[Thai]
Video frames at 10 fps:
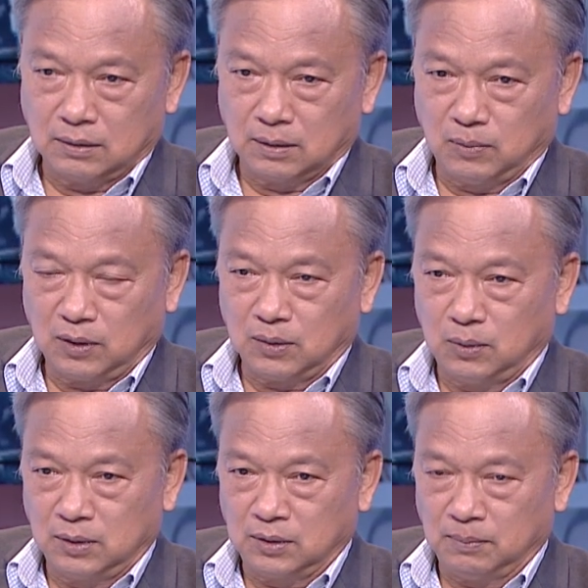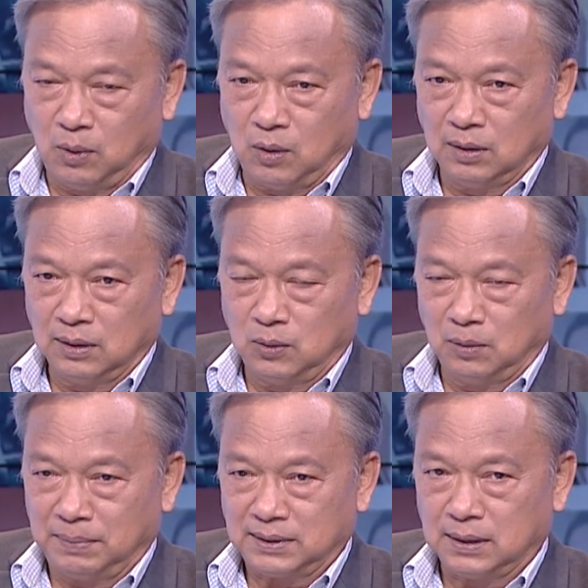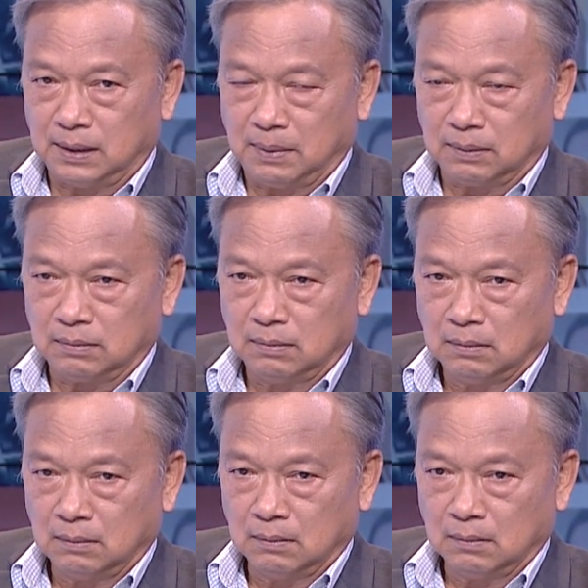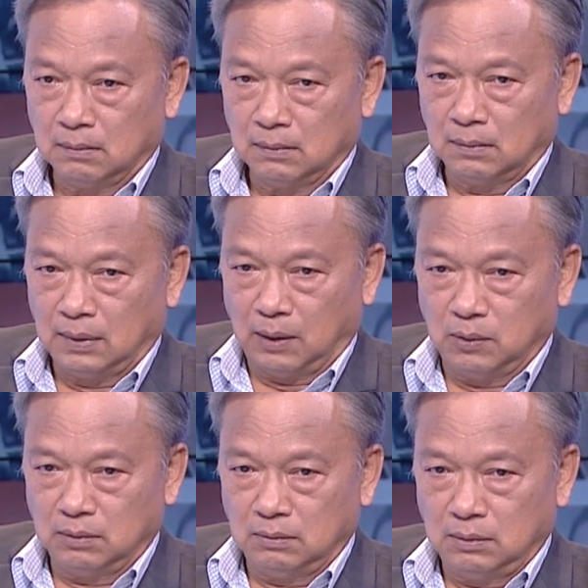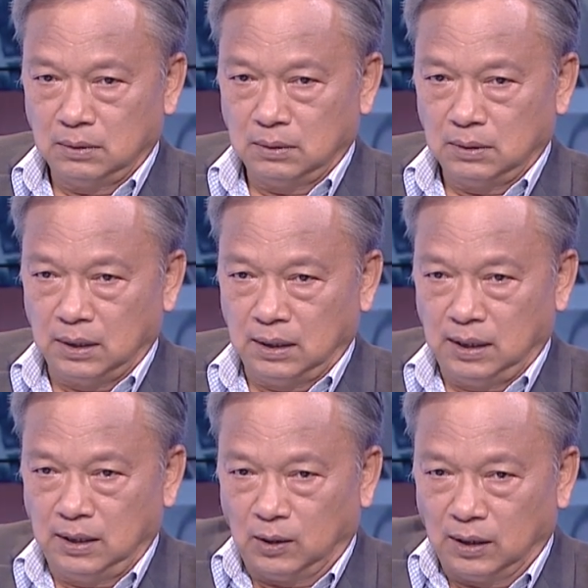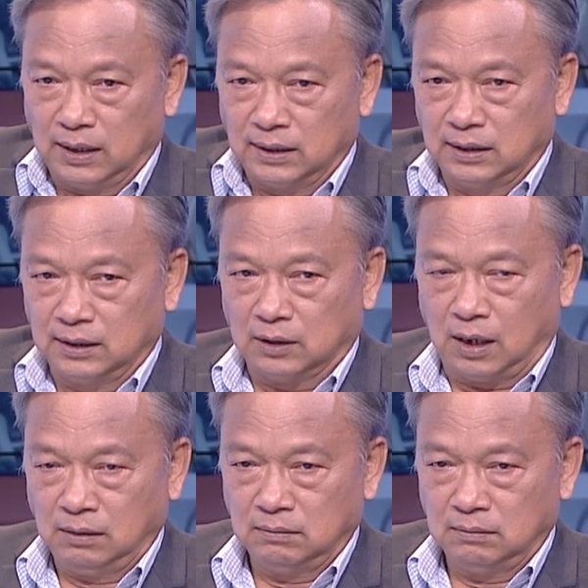สมมติคุณสมพงษ์หรือคุณประเสริฐบอก เรายินดียกเลิกหนึ่งหนึ่งสอง